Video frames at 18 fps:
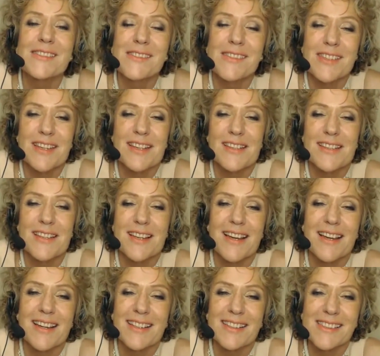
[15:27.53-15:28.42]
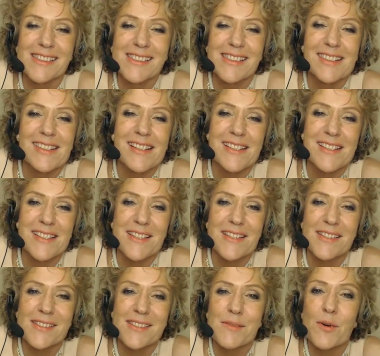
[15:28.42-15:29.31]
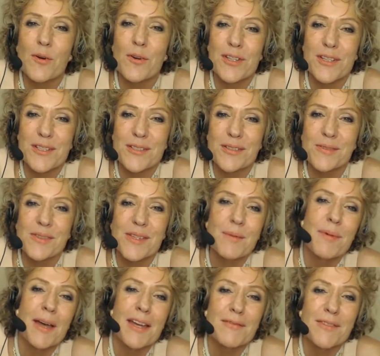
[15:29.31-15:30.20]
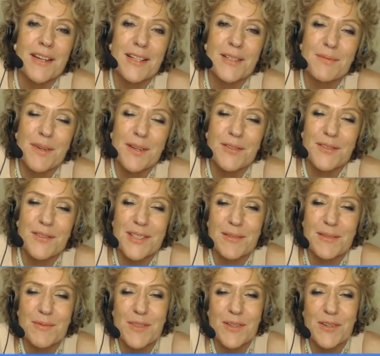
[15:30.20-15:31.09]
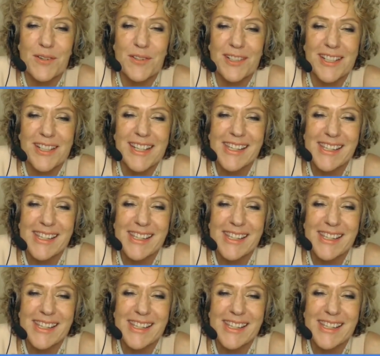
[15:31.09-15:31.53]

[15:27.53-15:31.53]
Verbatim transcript: der, da, dass ihr heute ja. dabei wart bei unserem Talk.